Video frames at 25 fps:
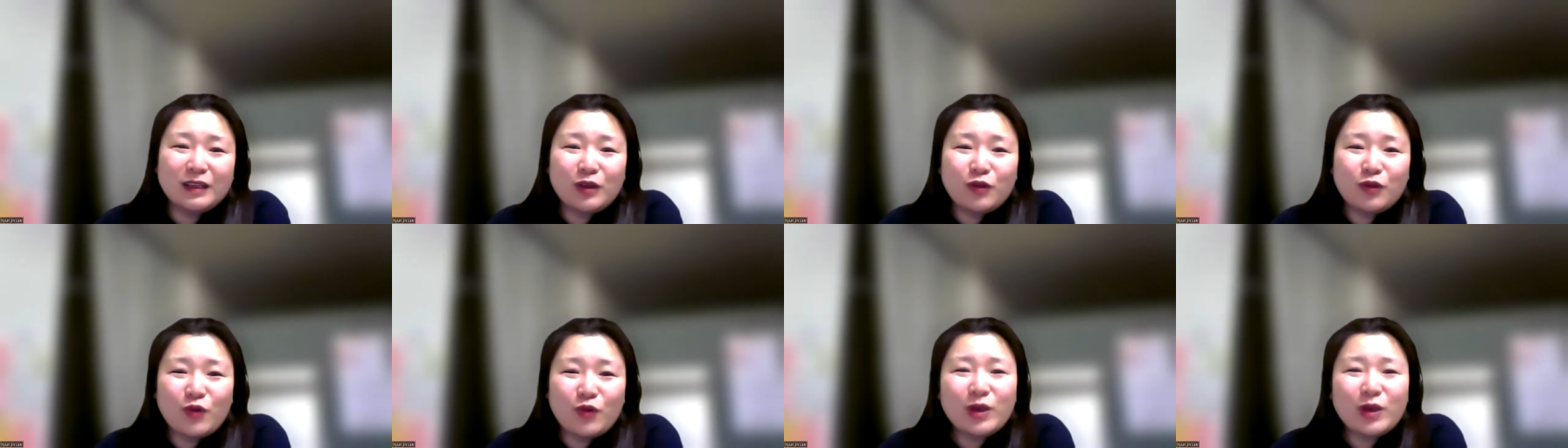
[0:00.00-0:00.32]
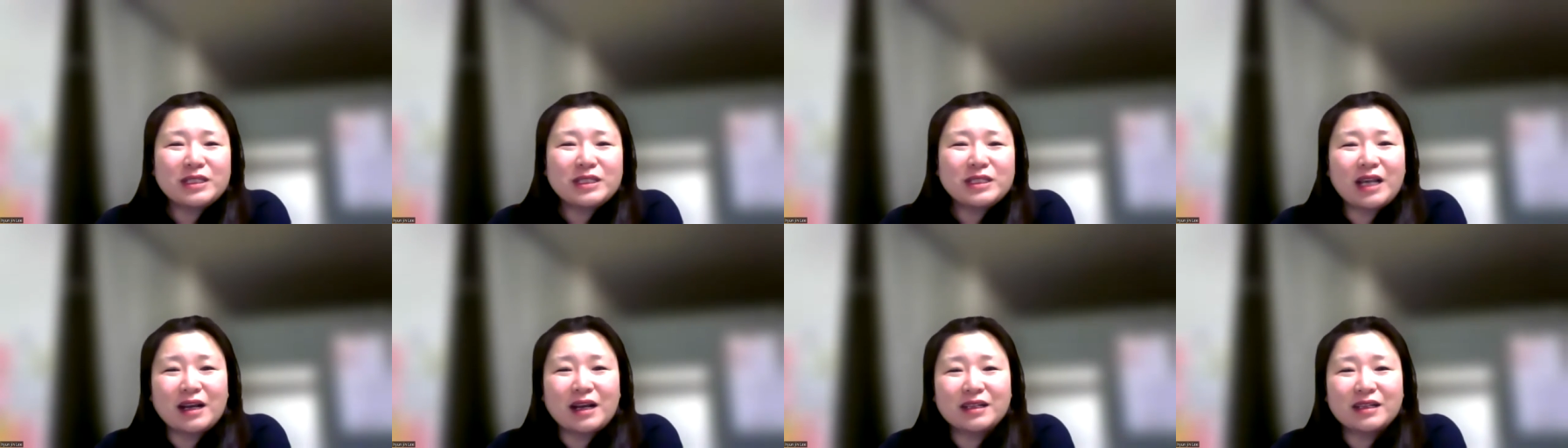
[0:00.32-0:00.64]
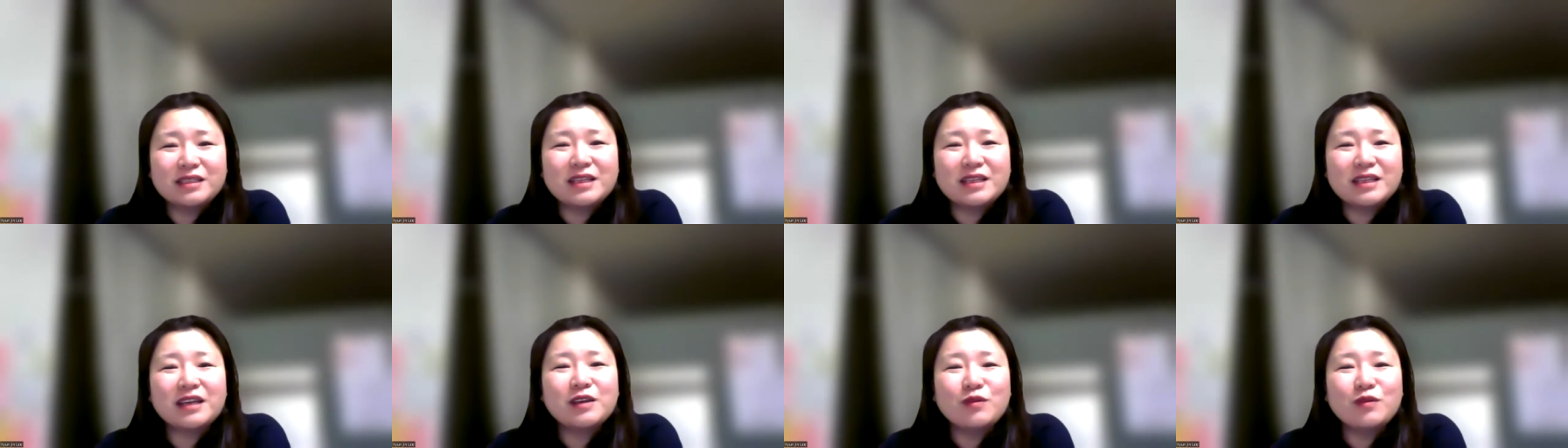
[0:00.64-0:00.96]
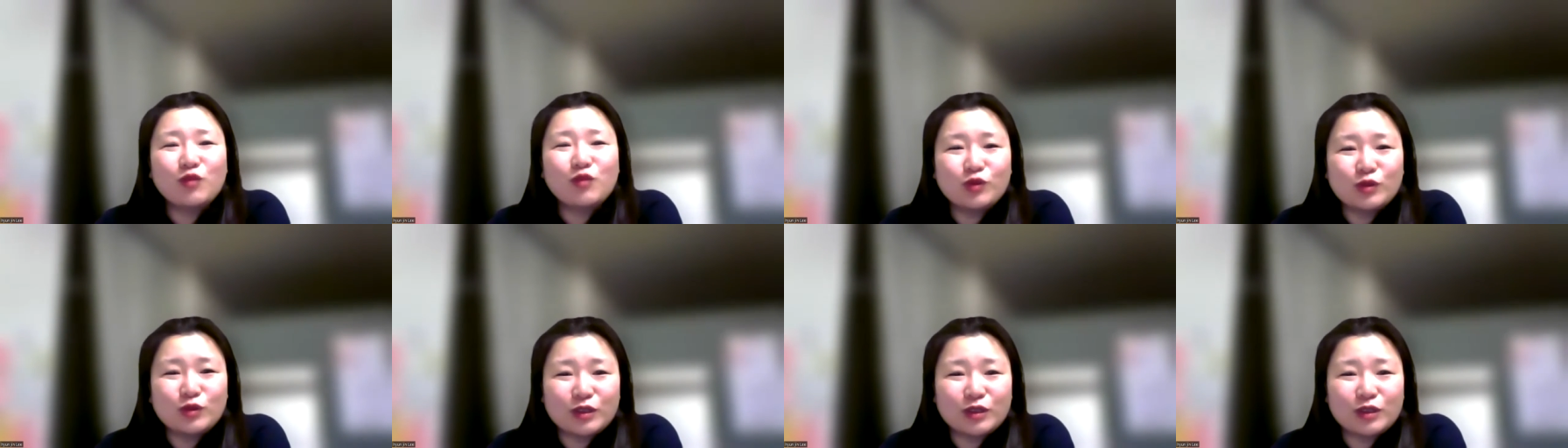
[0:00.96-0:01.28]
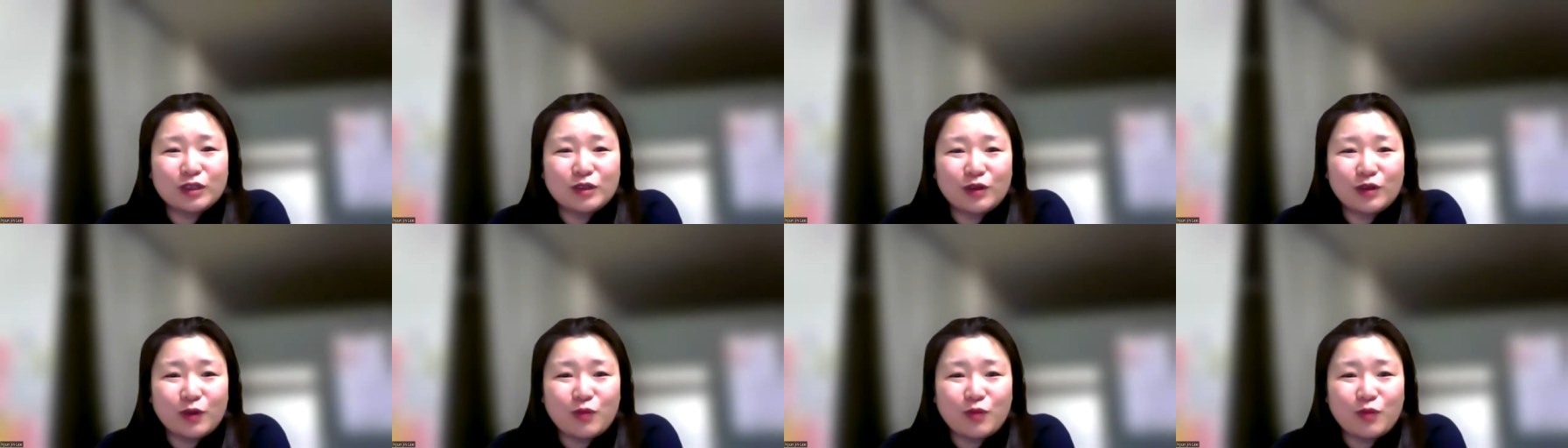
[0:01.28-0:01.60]
왜 장자의
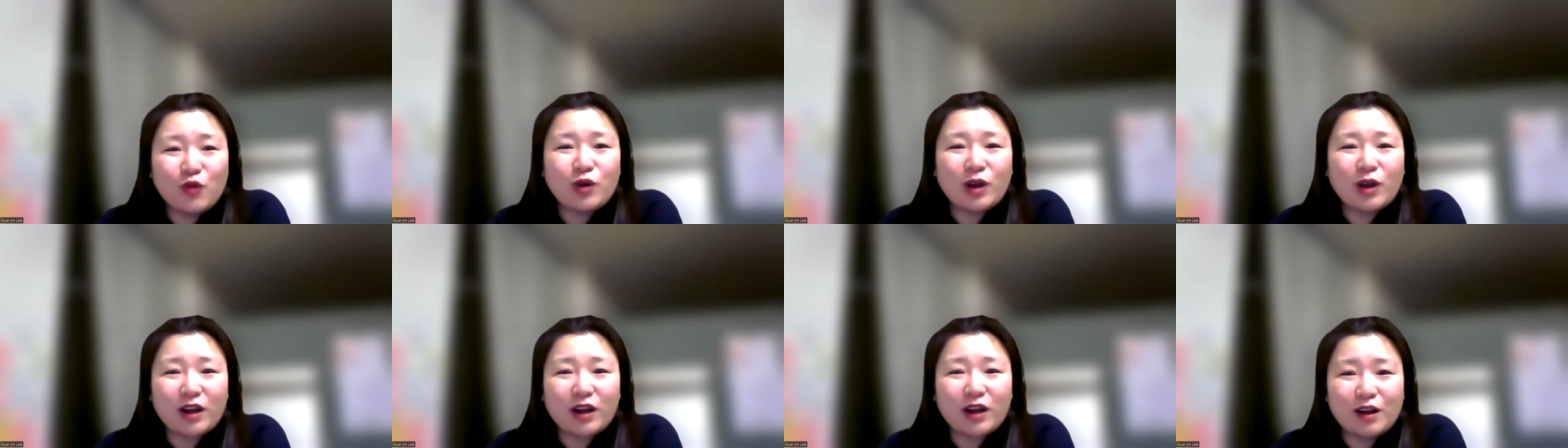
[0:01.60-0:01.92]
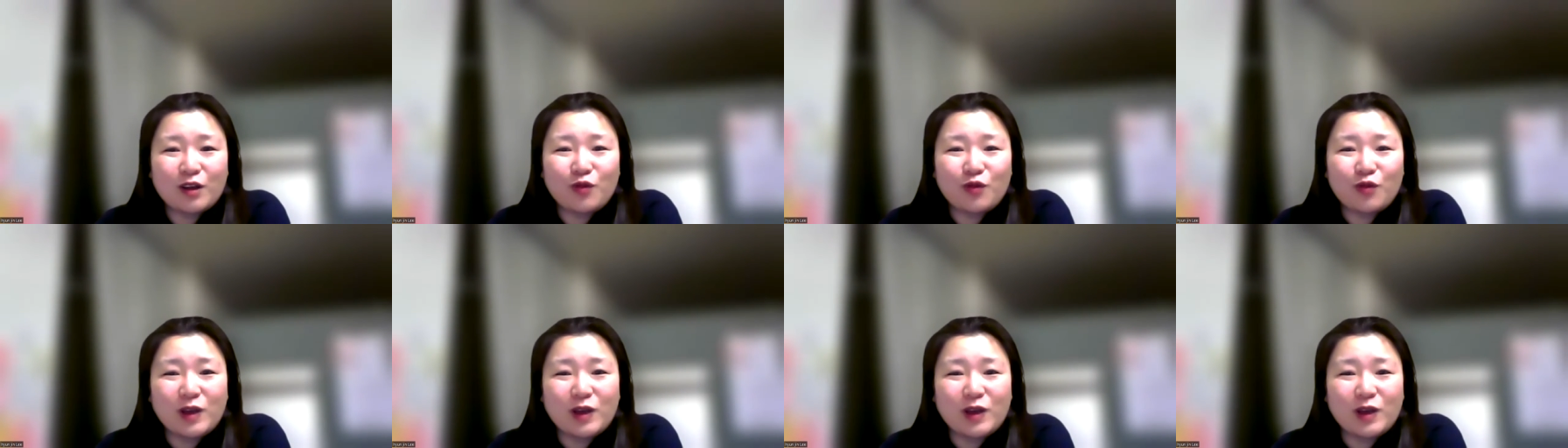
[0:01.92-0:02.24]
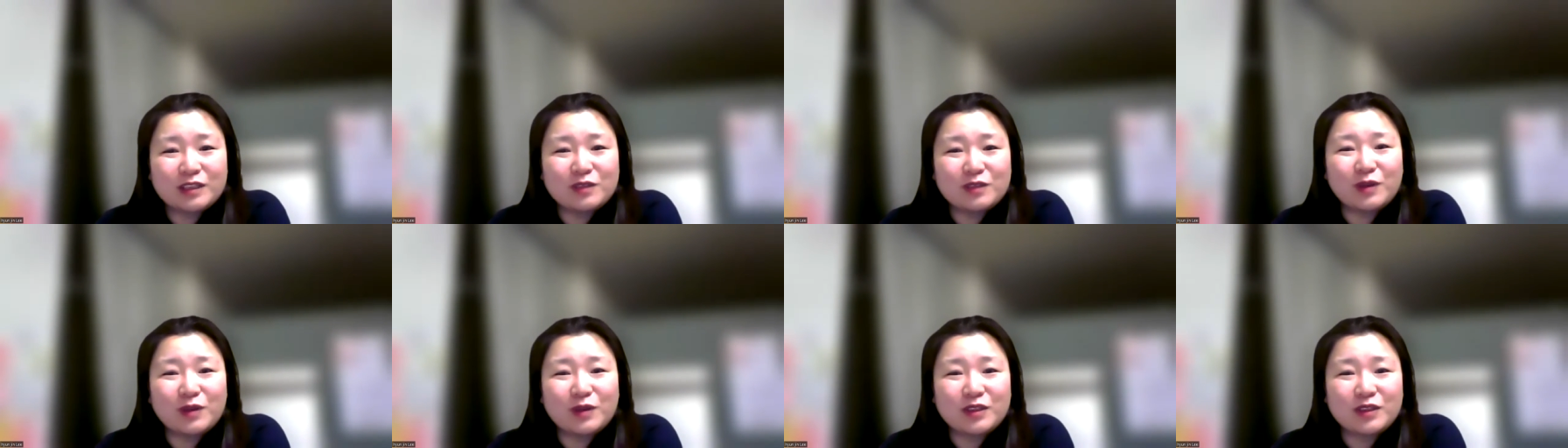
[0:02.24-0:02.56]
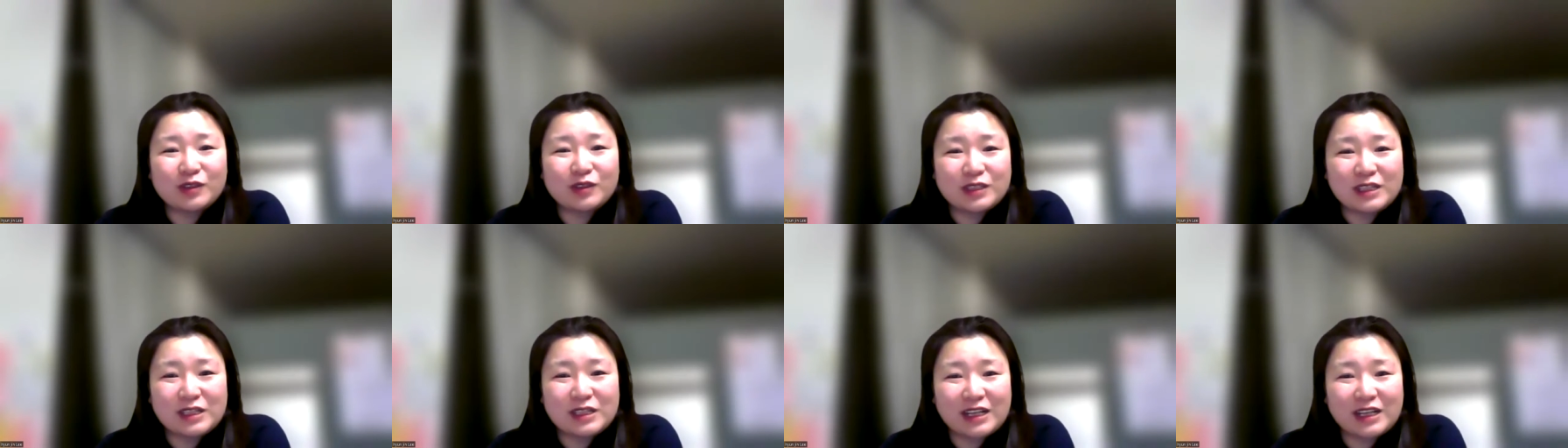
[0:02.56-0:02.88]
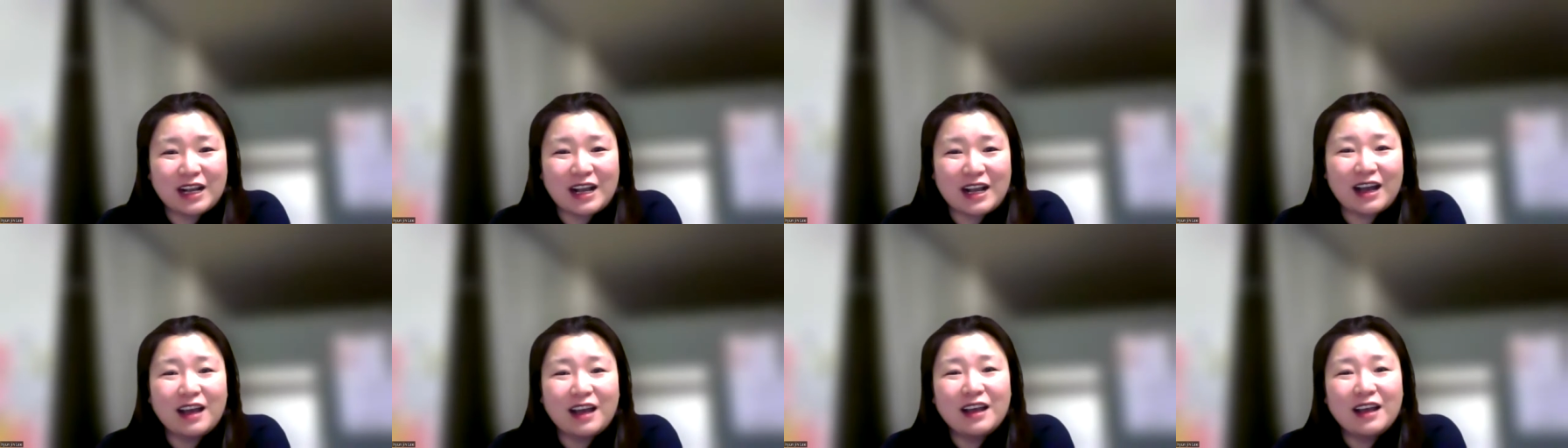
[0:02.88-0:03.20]
몫을 회복하라고
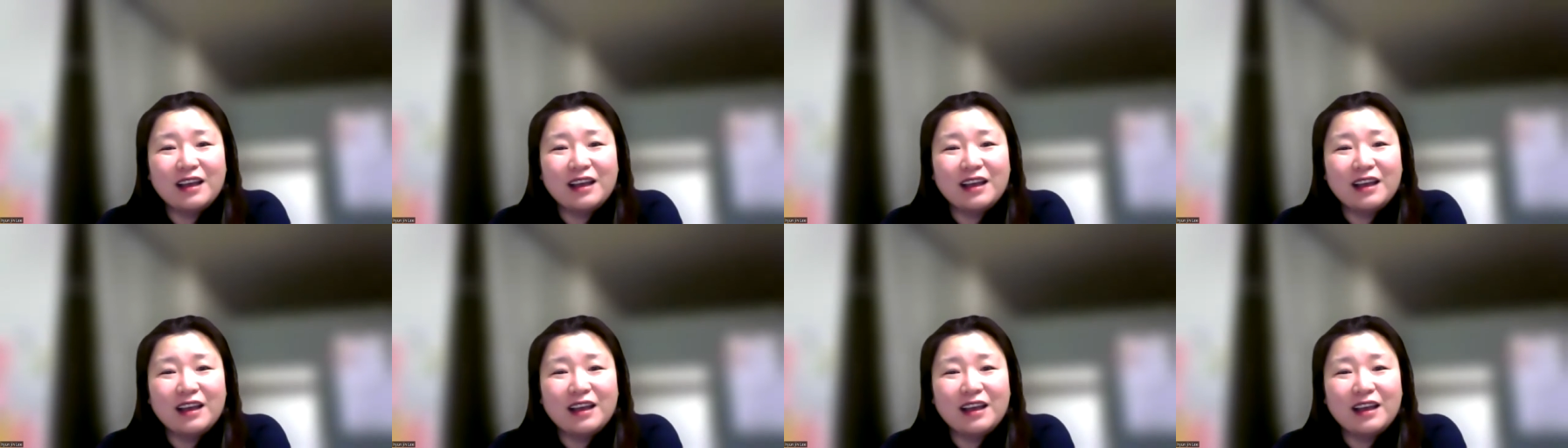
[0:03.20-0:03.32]
말씀하셨을까